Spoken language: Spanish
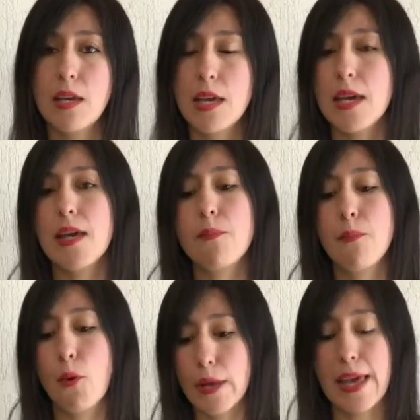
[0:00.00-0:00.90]
y
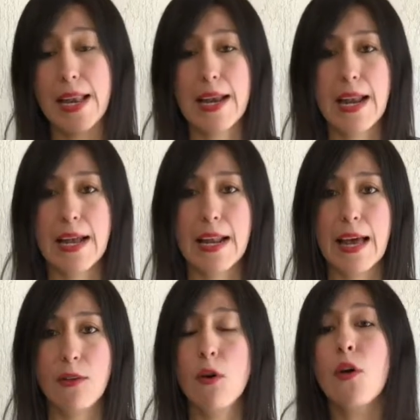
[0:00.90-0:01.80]
porque él era el
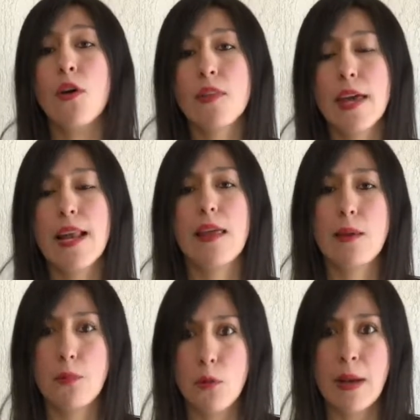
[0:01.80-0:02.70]
encargado de la
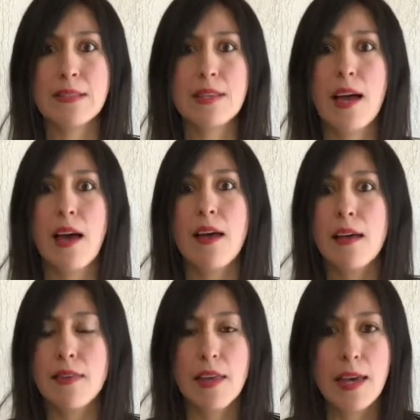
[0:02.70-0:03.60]
diplomacia,
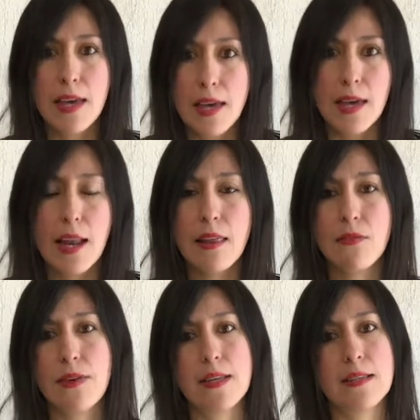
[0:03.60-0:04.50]
de la
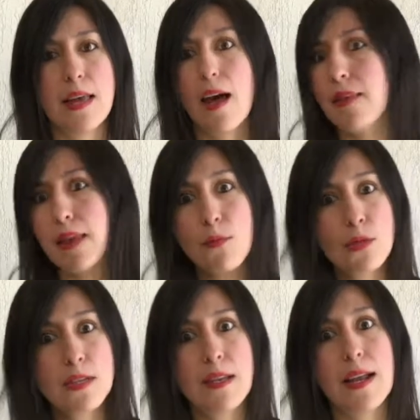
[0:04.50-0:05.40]
defensa, de
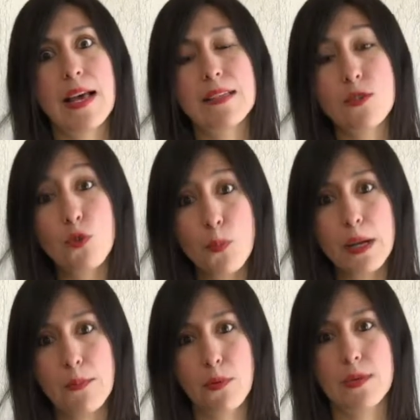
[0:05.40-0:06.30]
muchas áreas
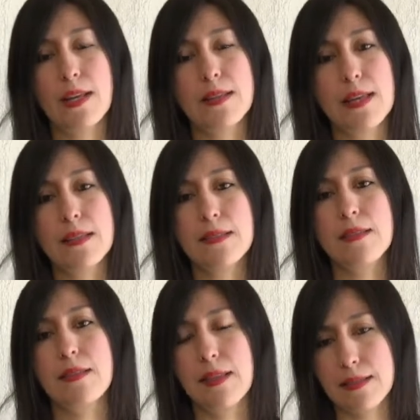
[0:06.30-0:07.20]
súper importantes
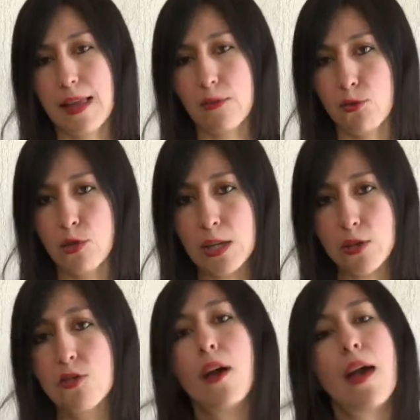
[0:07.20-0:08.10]
de Estados
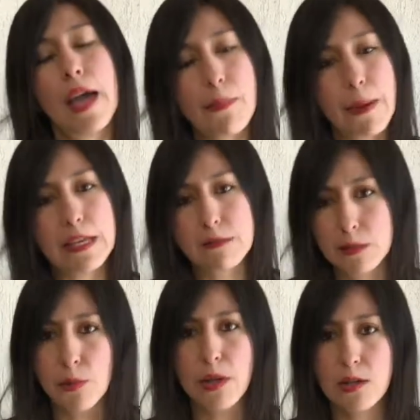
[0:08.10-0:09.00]
Unidos, el país
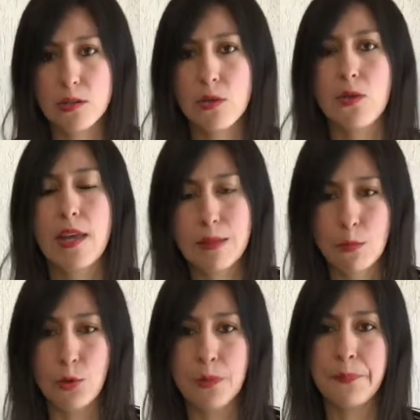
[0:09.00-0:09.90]
más poderoso del
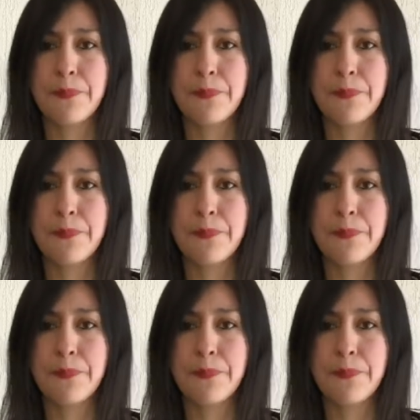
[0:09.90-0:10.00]
mundo.